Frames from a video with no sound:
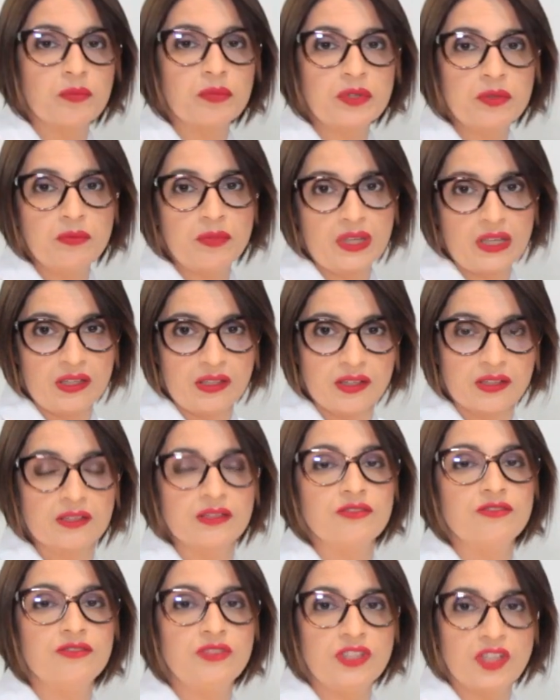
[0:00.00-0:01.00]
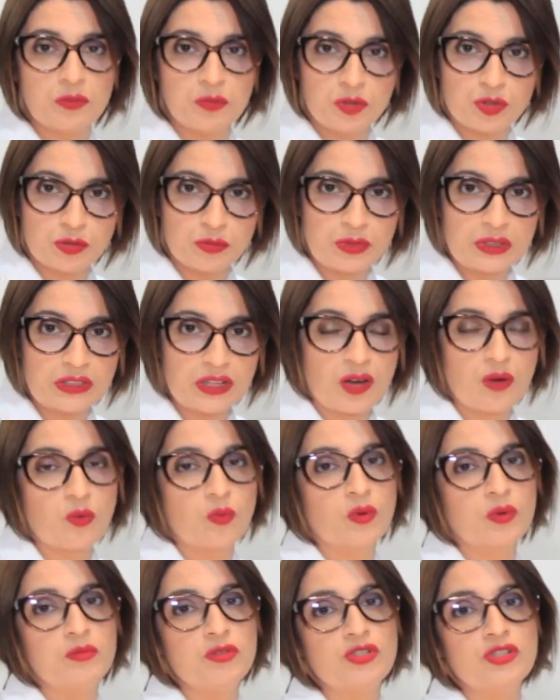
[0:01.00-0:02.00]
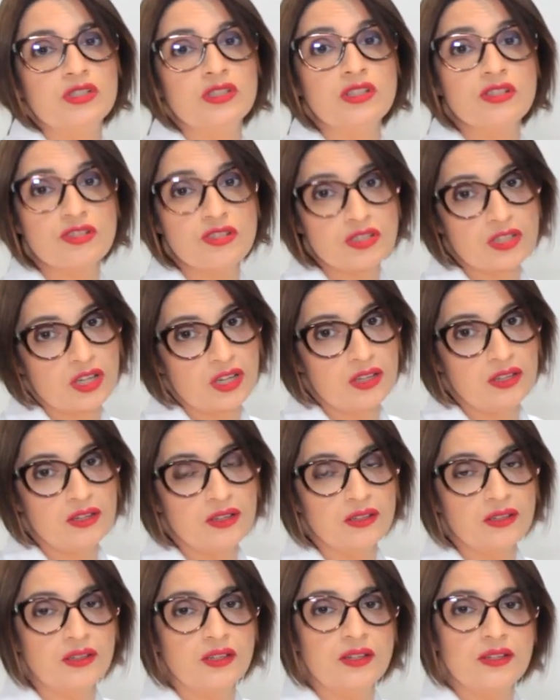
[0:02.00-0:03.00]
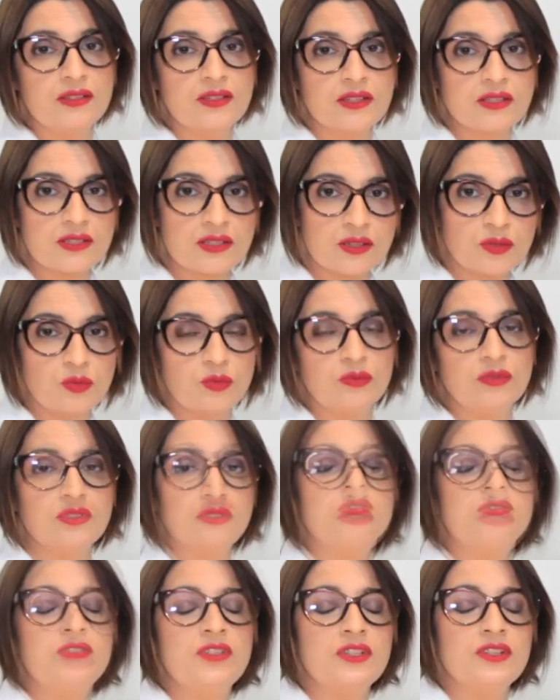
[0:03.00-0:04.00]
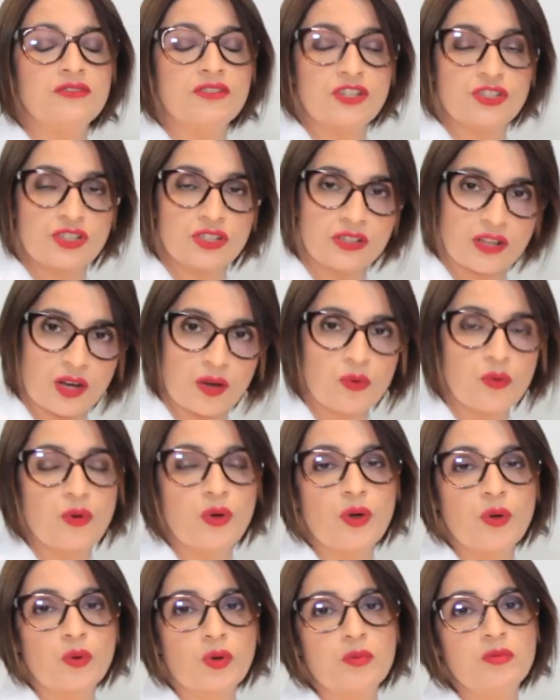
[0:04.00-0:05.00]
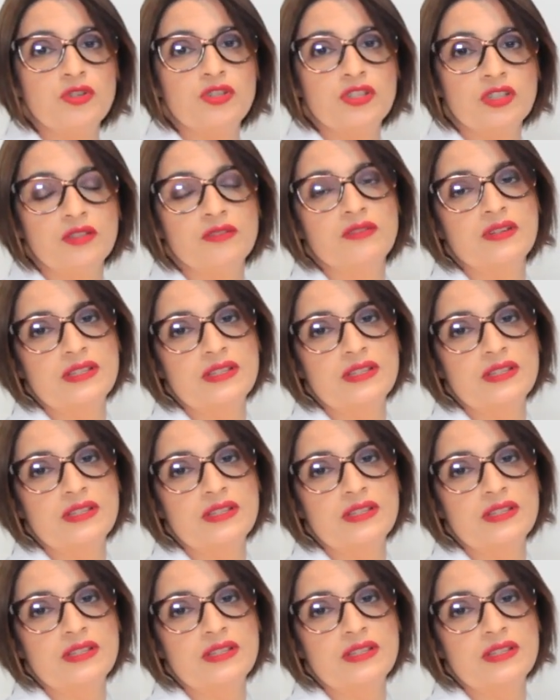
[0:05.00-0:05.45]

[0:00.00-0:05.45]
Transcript: A primeira via abdominal com a bexiga cheia e a segunda via vaginal com a bexiga